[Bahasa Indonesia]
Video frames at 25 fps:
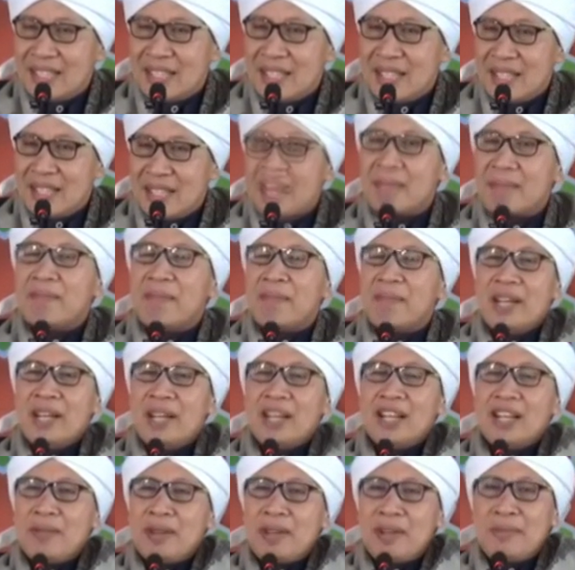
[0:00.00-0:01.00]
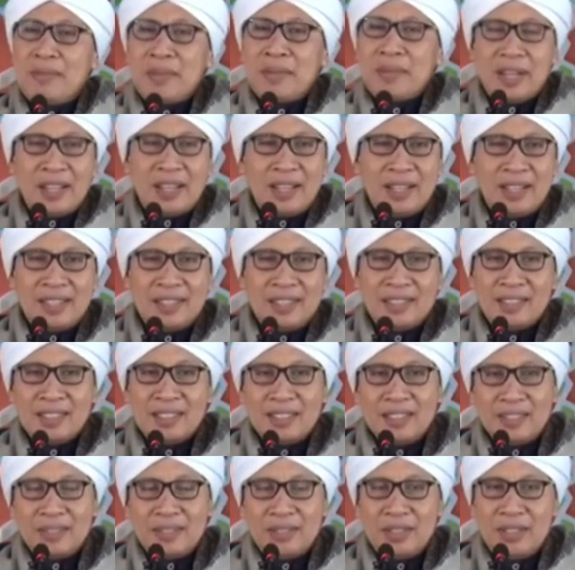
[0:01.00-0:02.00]
Sampaikan kepada mereka
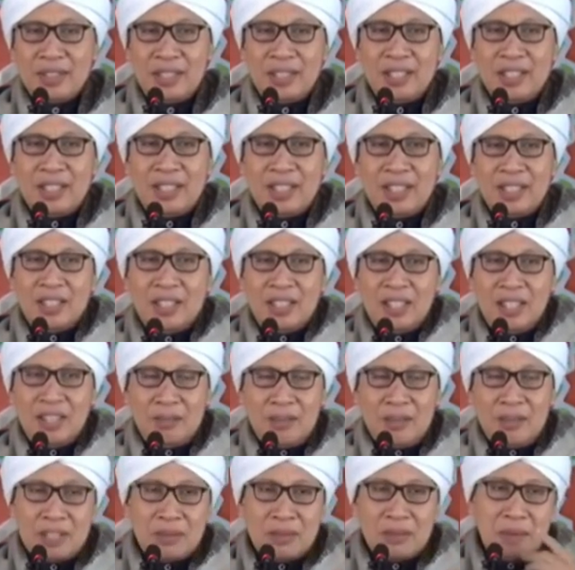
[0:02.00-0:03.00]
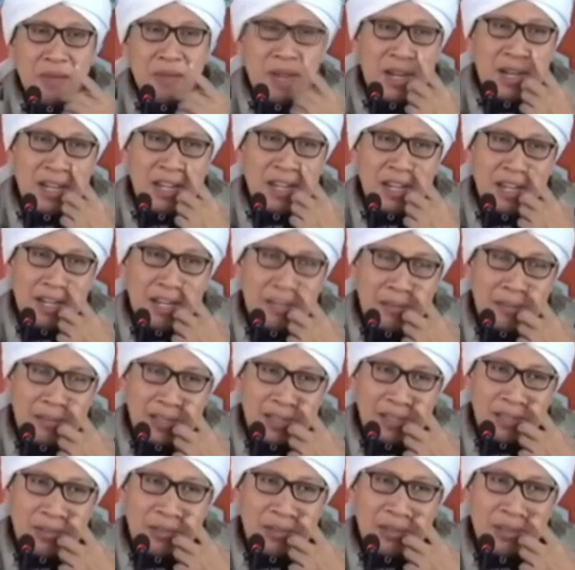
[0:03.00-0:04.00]
yang masih membangkang dengan
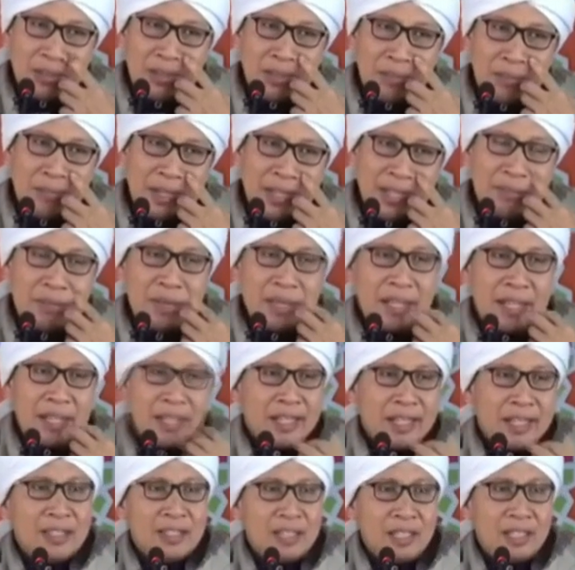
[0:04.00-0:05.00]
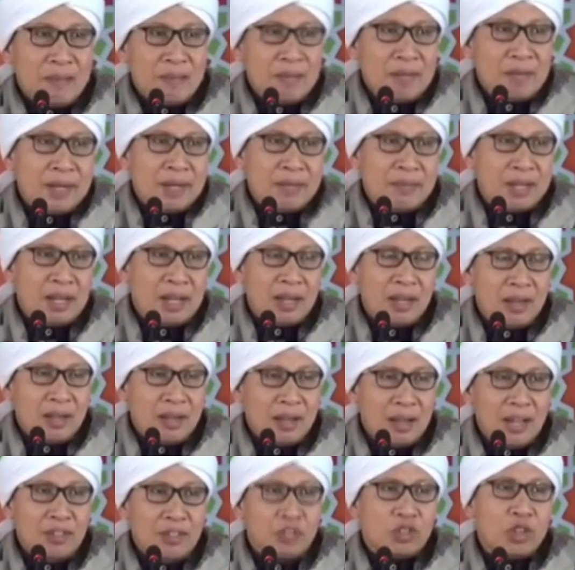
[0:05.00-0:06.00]
perintah Allah baik mereka yang tidak beriman
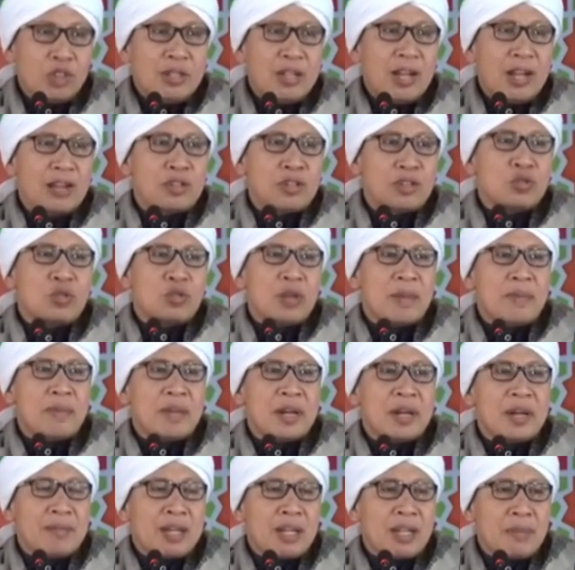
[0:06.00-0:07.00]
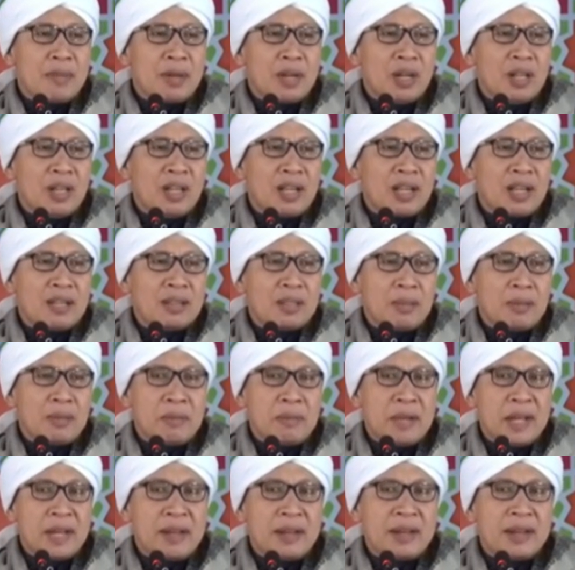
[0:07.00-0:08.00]
atau yang sudah beriman kepada Allah kan tapi
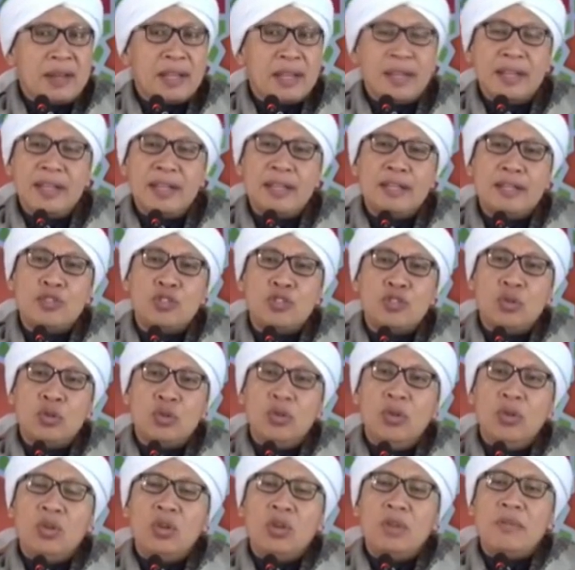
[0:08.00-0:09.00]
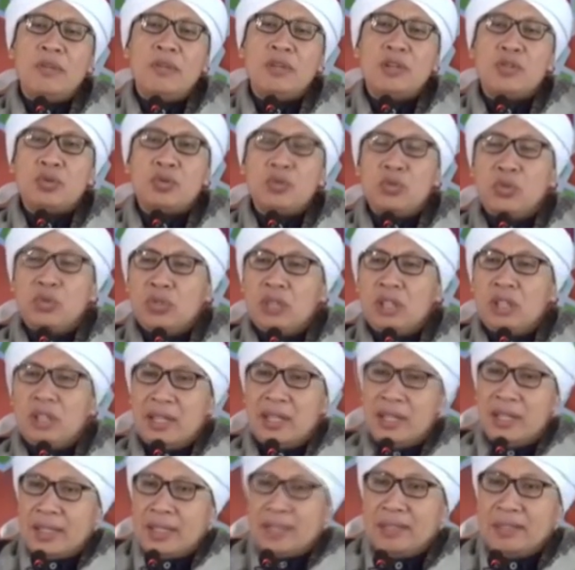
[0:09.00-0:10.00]
mengentekkan ingat jundun min
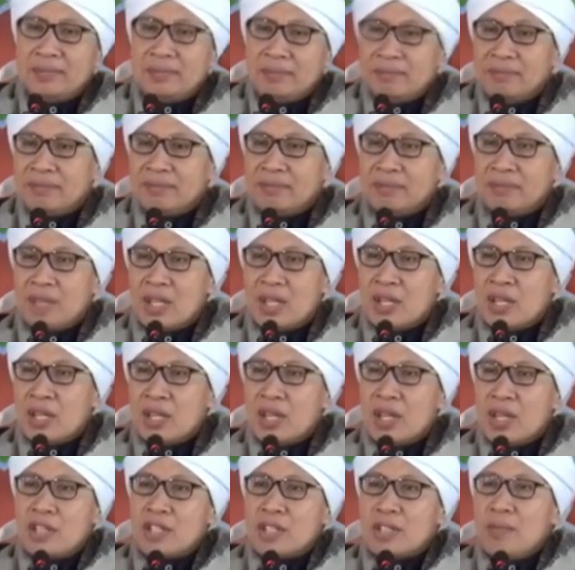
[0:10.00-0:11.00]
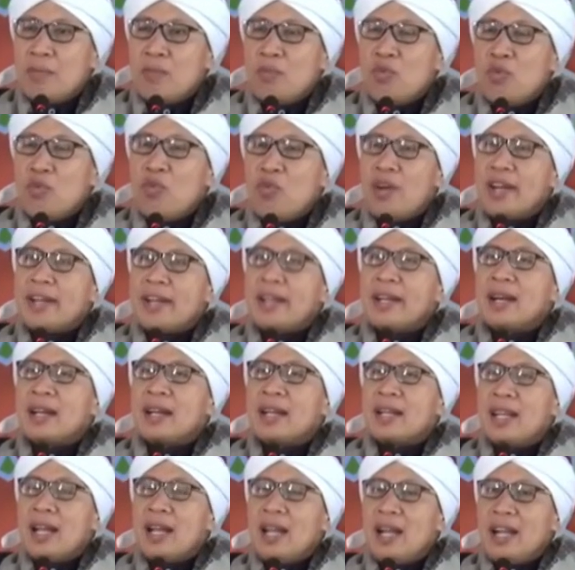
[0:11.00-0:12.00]
junudillahi semua
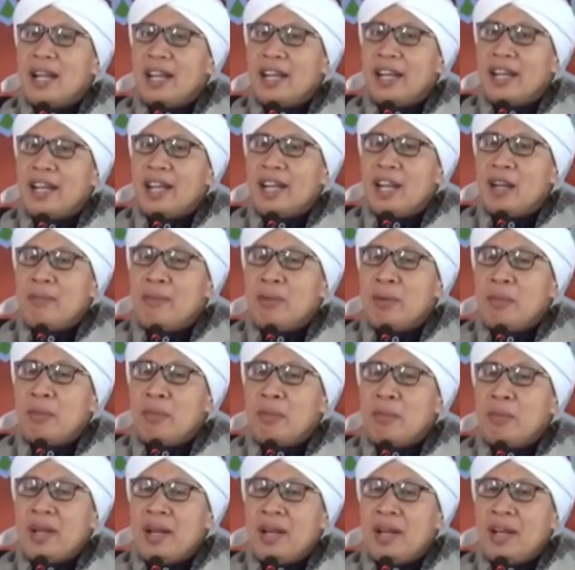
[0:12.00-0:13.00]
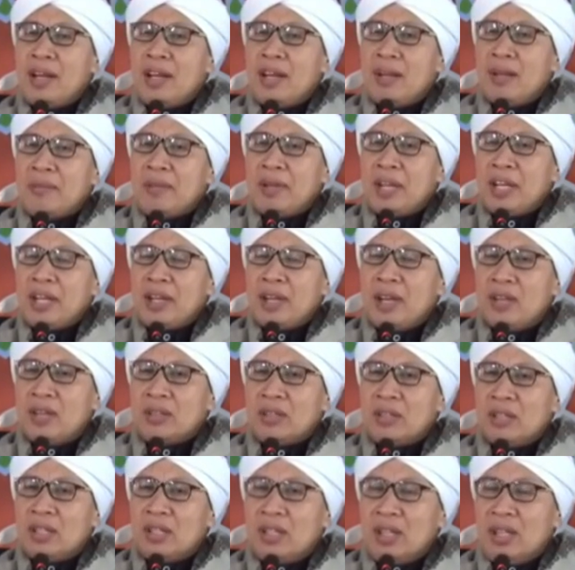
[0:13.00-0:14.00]
yang di langit dan bumi adalah milik
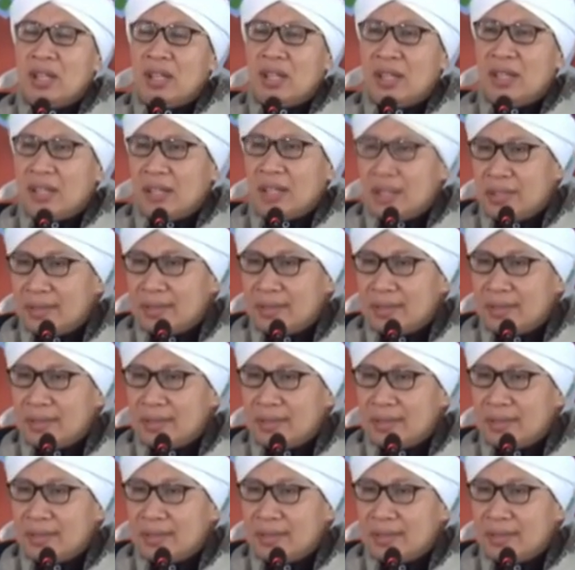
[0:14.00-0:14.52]
Allah